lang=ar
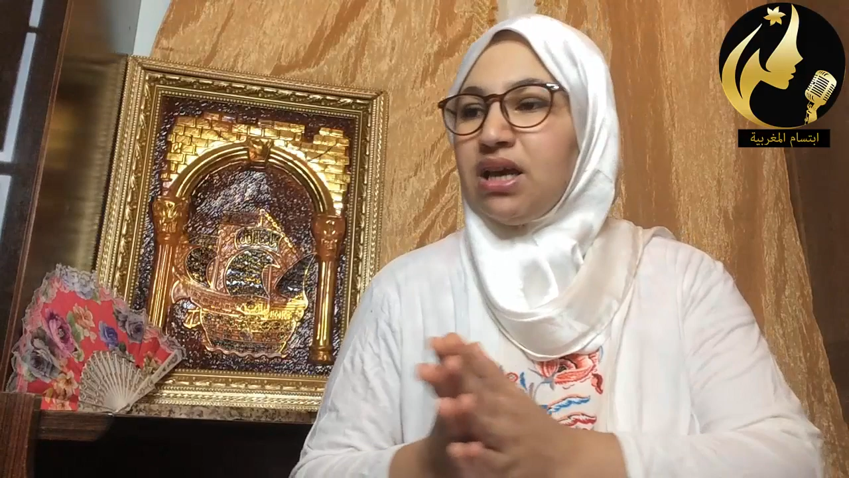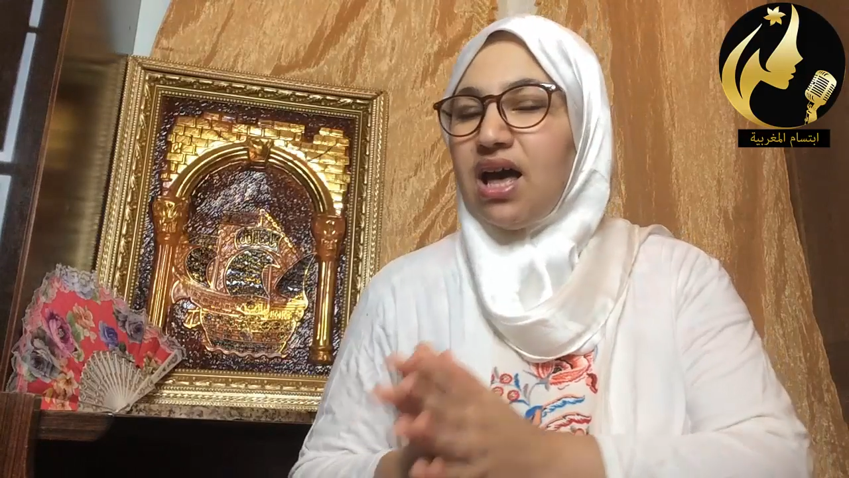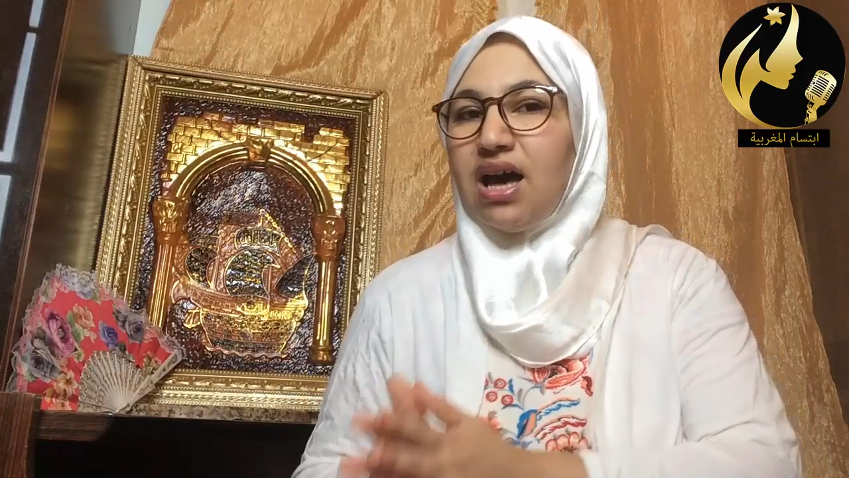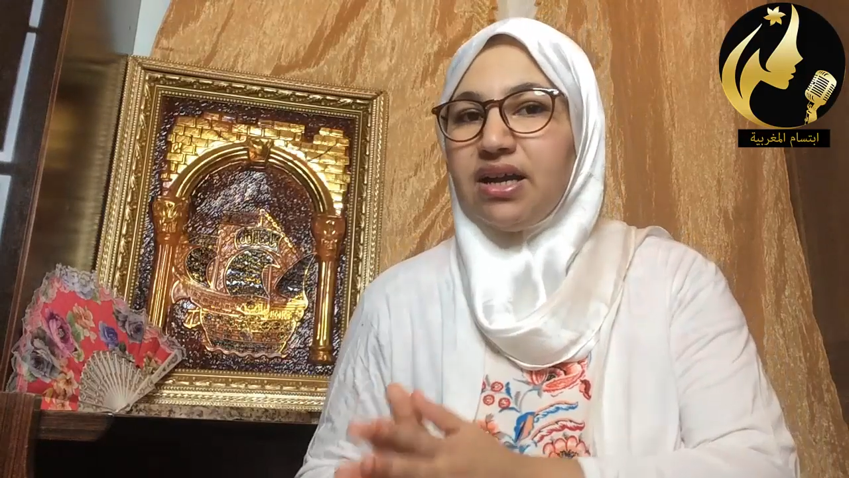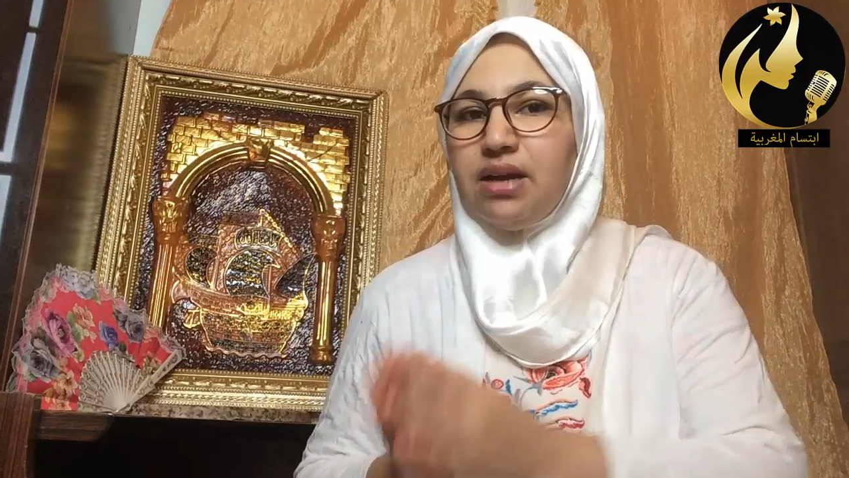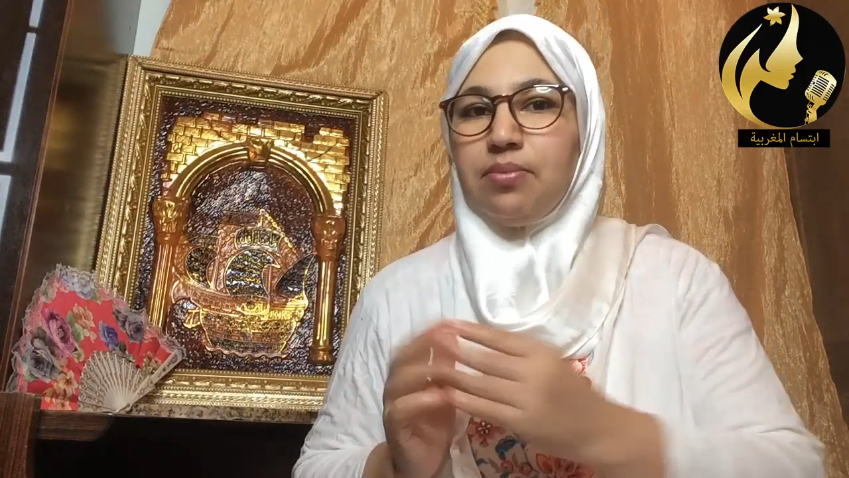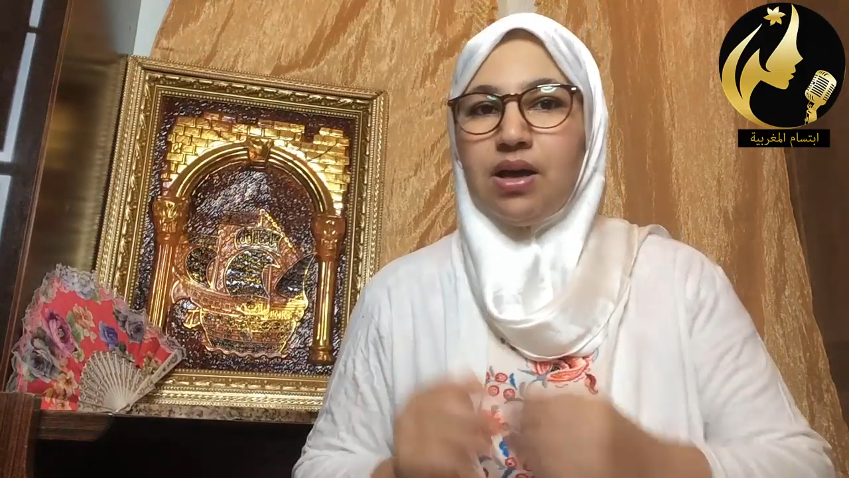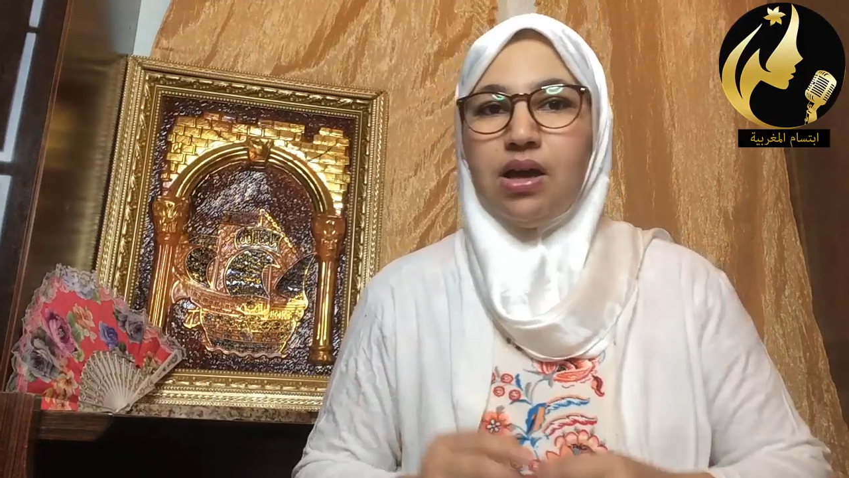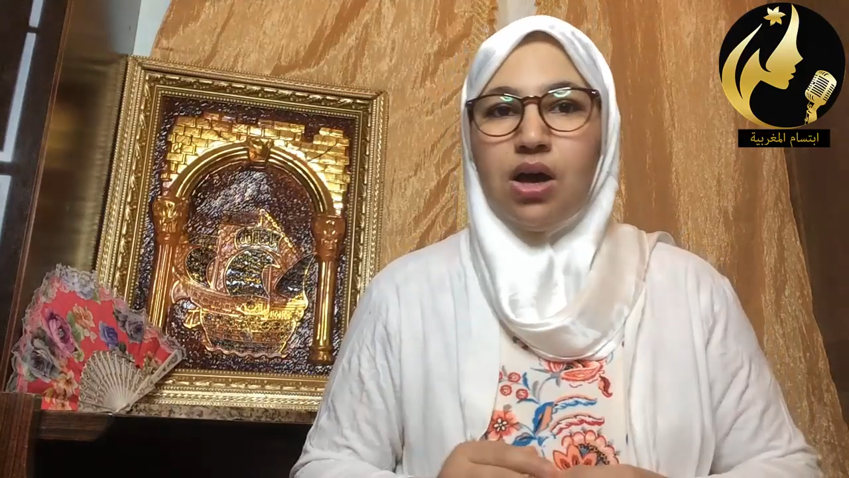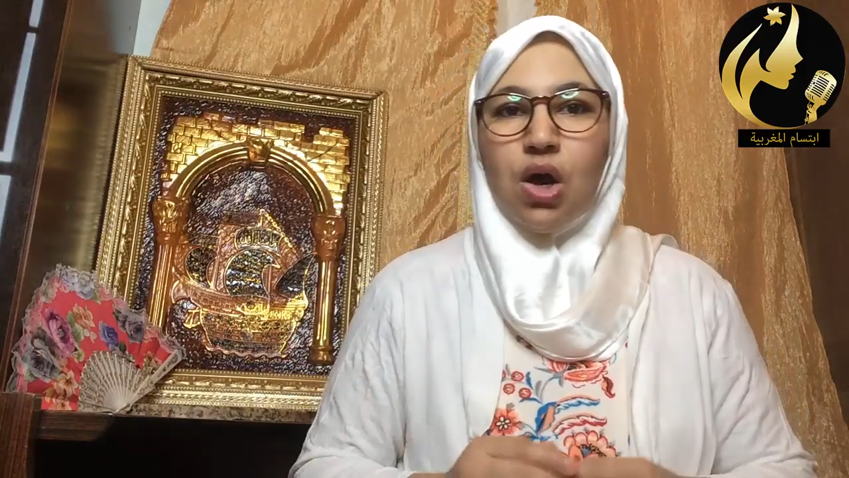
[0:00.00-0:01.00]
قريب
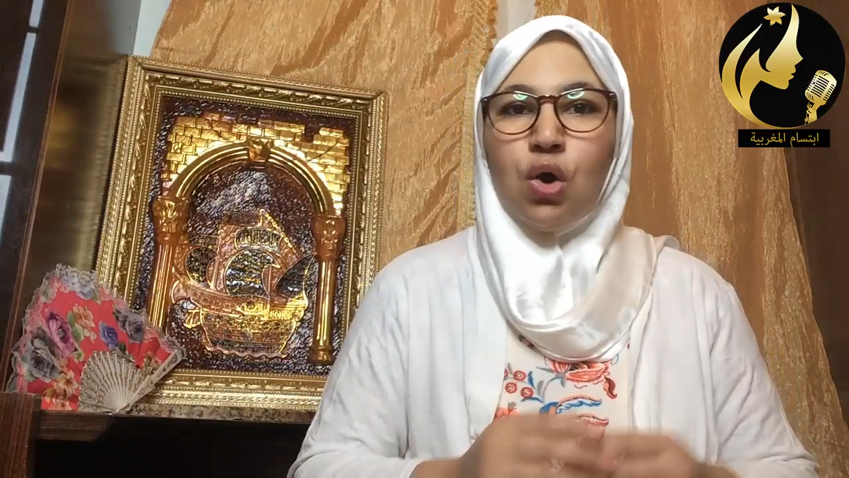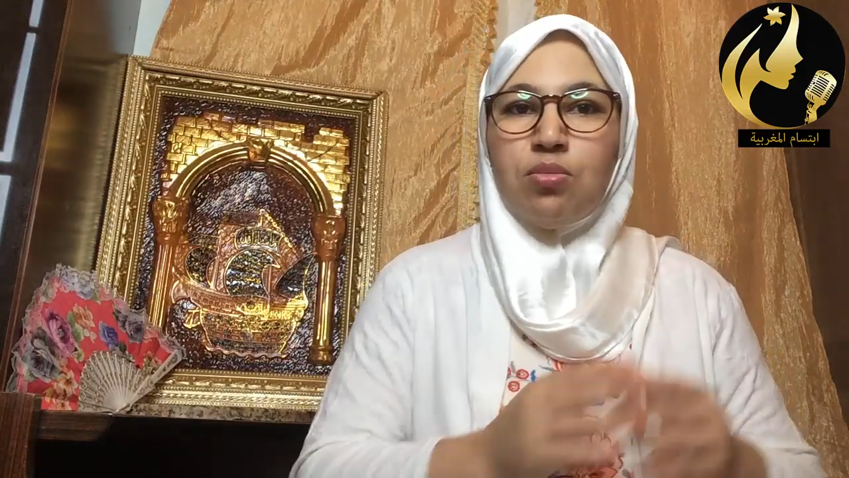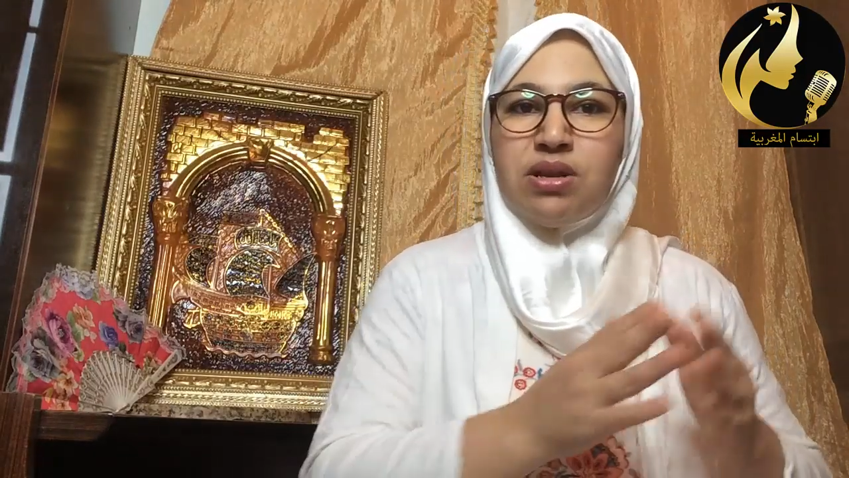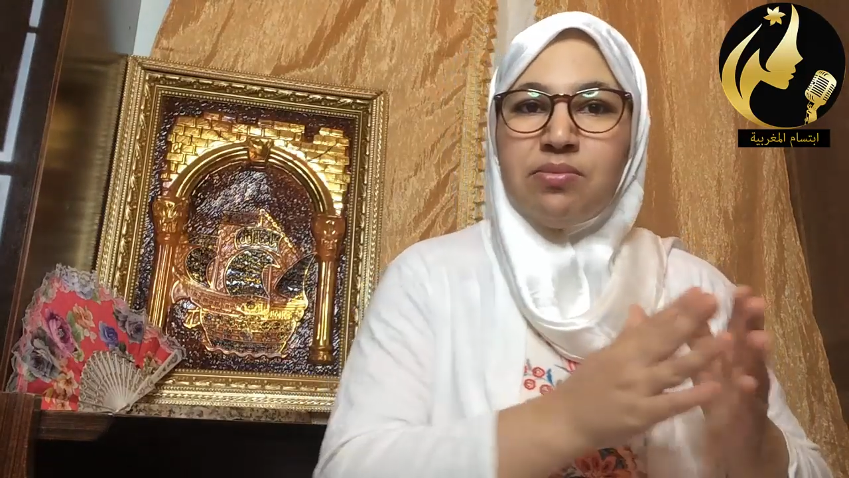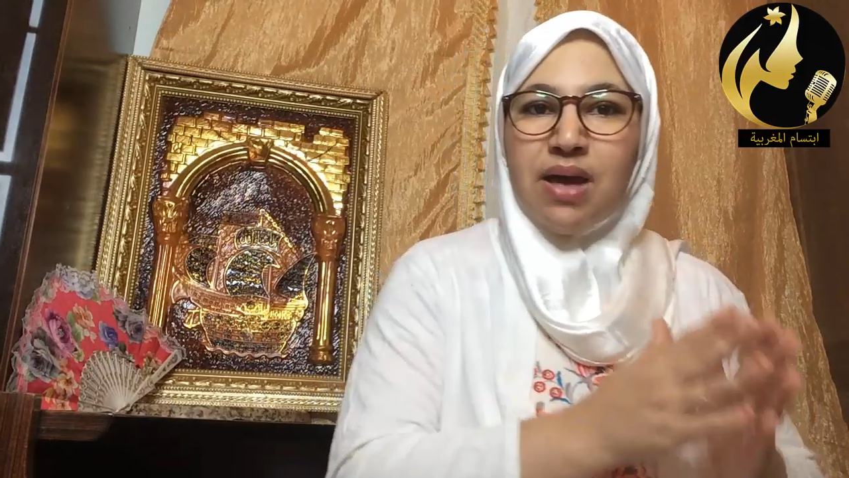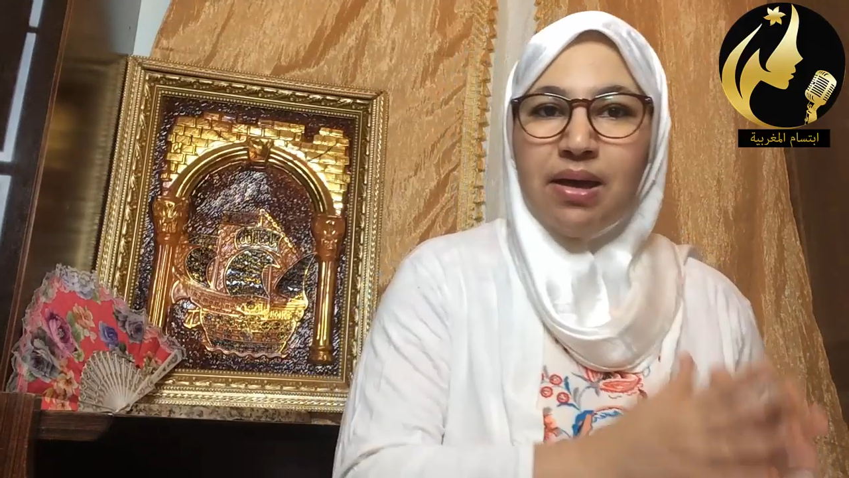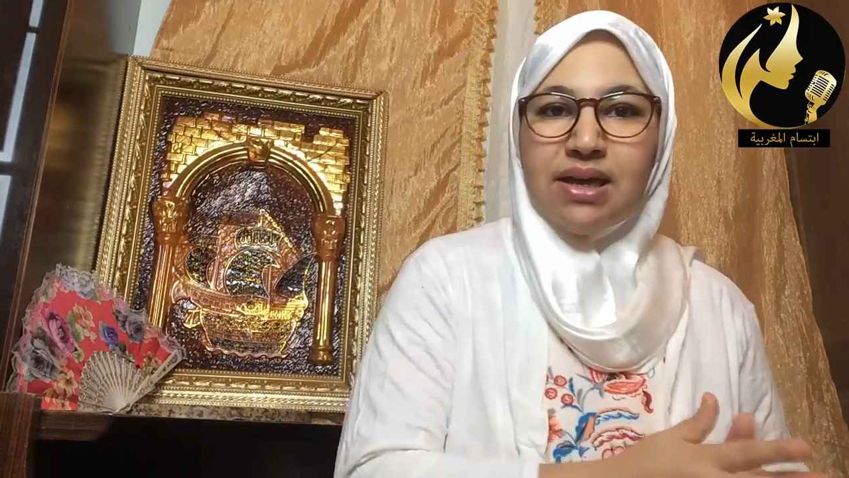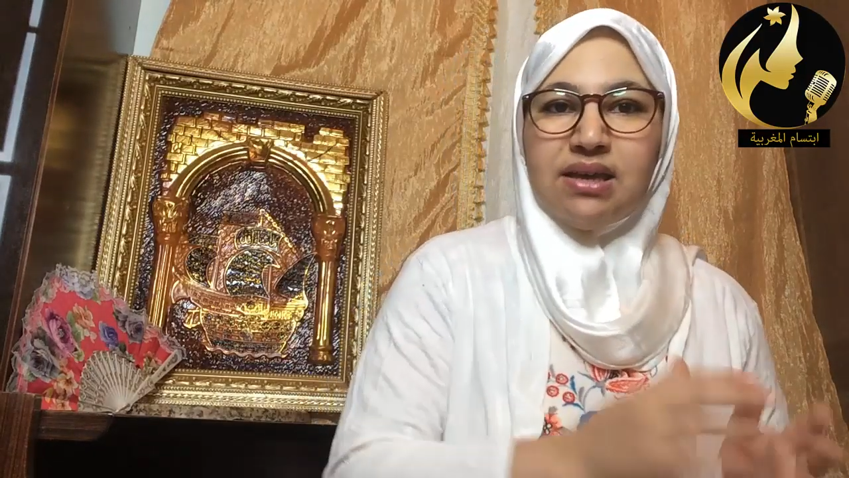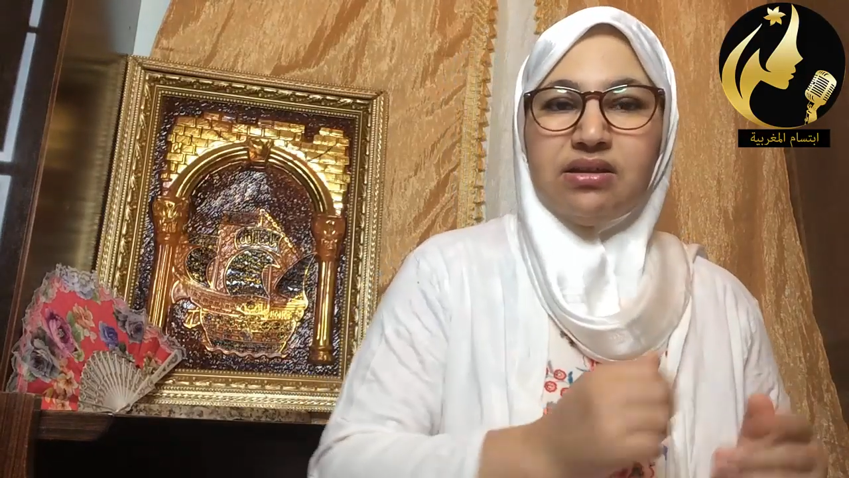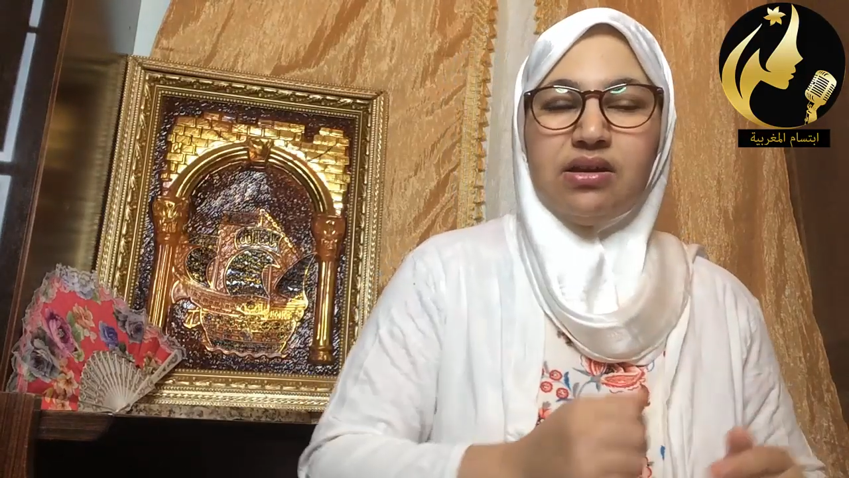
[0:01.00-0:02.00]
او من
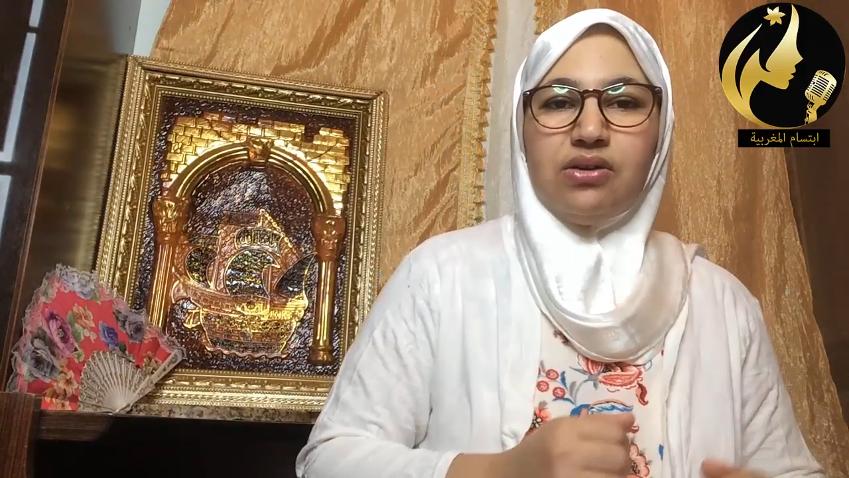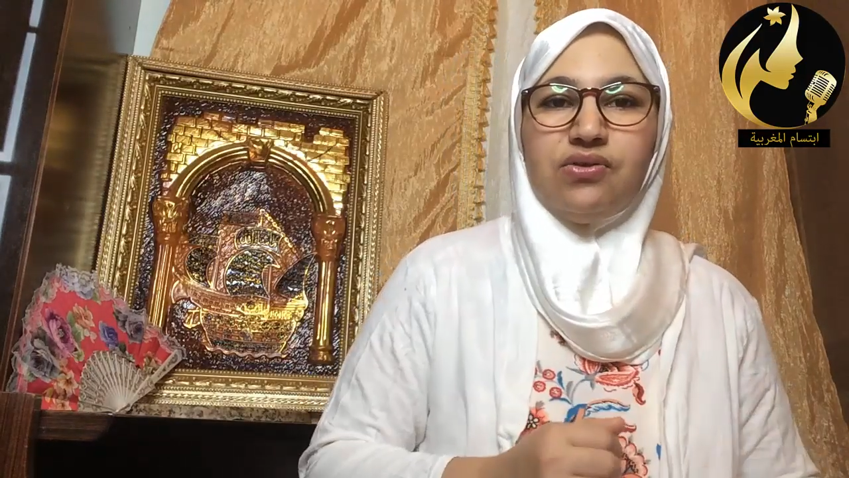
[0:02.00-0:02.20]
بعيد